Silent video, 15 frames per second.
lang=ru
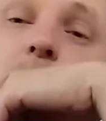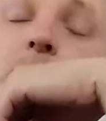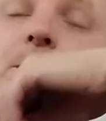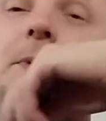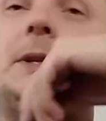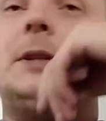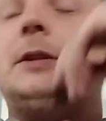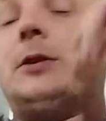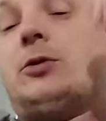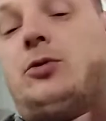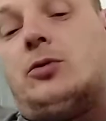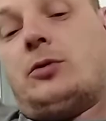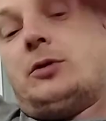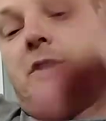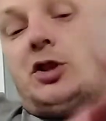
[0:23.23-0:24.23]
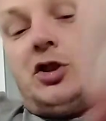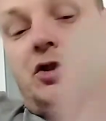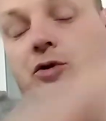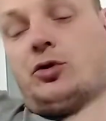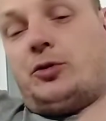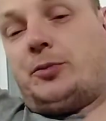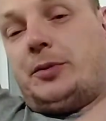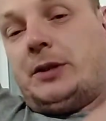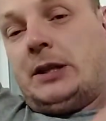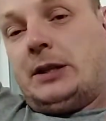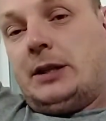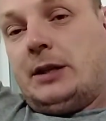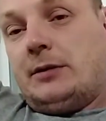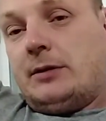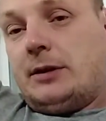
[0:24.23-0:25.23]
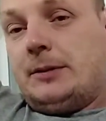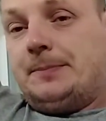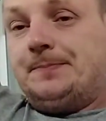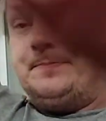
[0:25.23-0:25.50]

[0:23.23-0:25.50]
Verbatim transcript: купили насос за 650 евро.